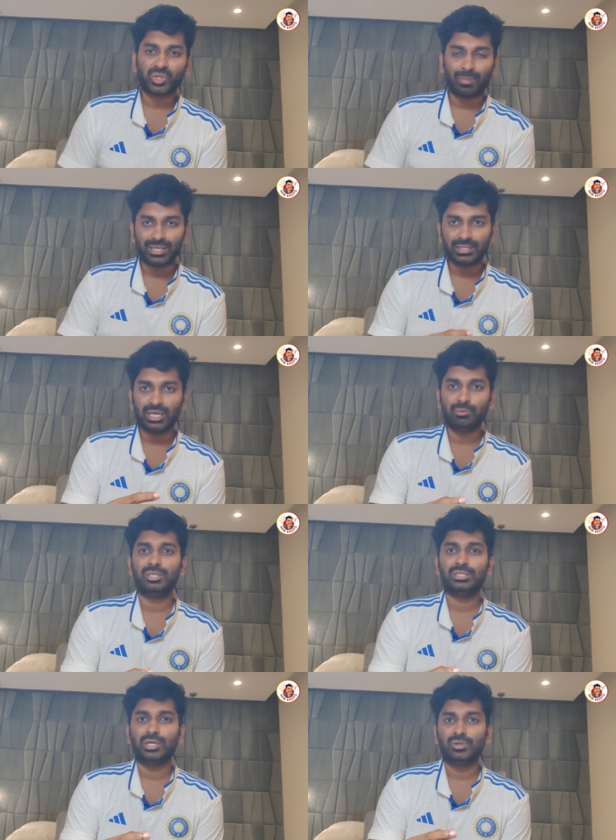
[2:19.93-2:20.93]
ఆ మ్యాచ్
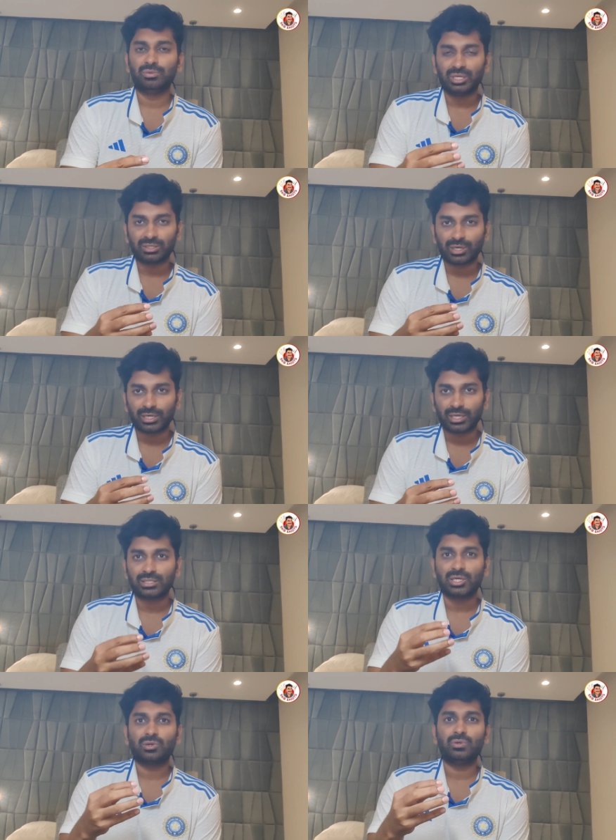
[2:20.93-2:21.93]
గెలిపించాడు బెజవాడ
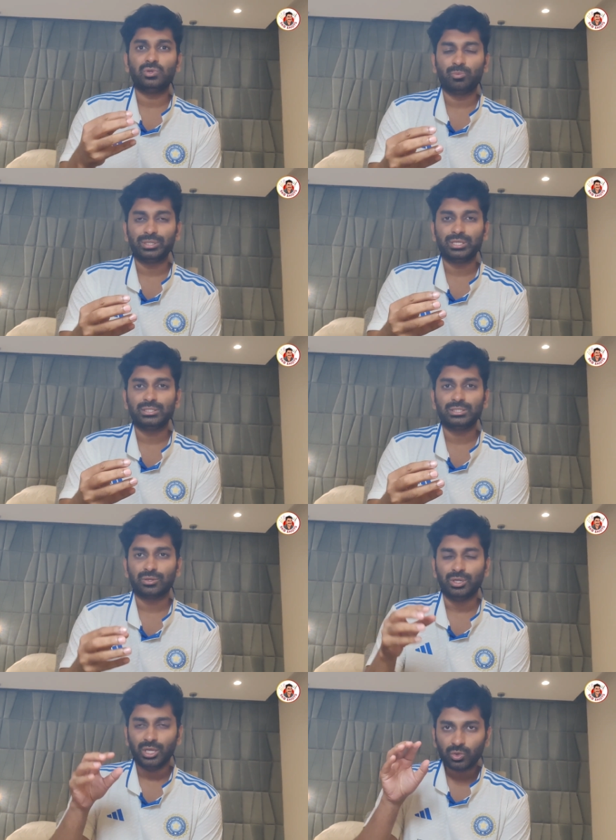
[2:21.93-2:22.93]
టైగర్స్ అకౌంట్ ఓపెన్
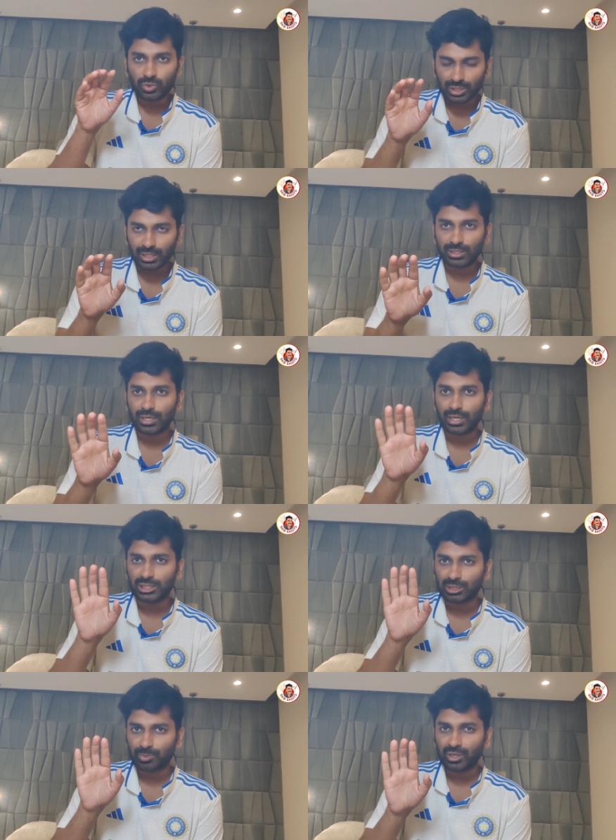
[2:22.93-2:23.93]
చేశారు ఉత్తరాంధ్ర
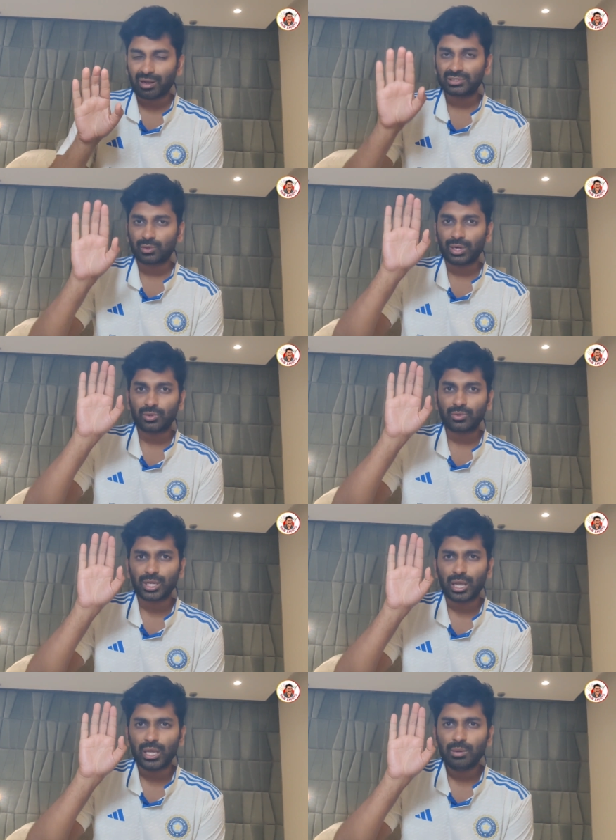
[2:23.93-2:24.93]
లయన్స్ ప్లే ఆఫ్స్కి
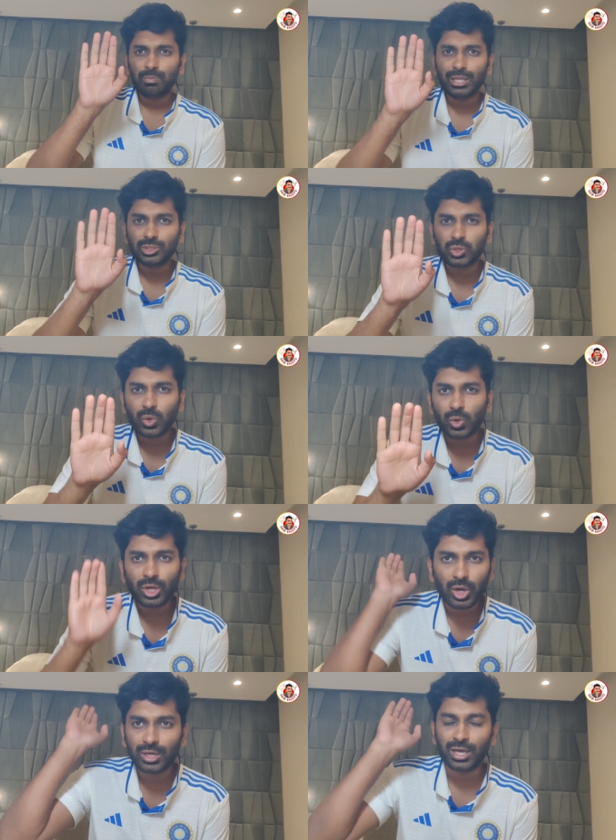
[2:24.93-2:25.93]
వెళ్లకుండా ప్లీజ్
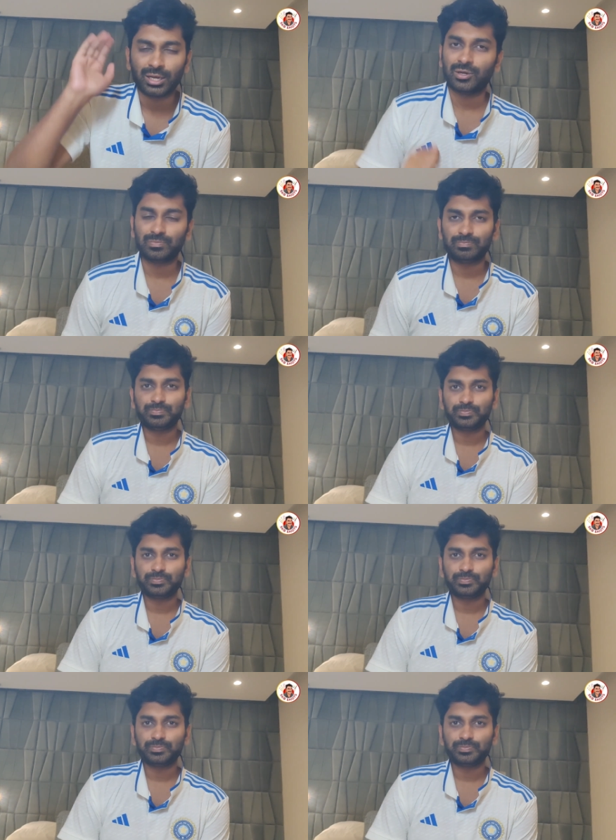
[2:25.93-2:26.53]
హోల్డ్ ఆన్ అన్నారు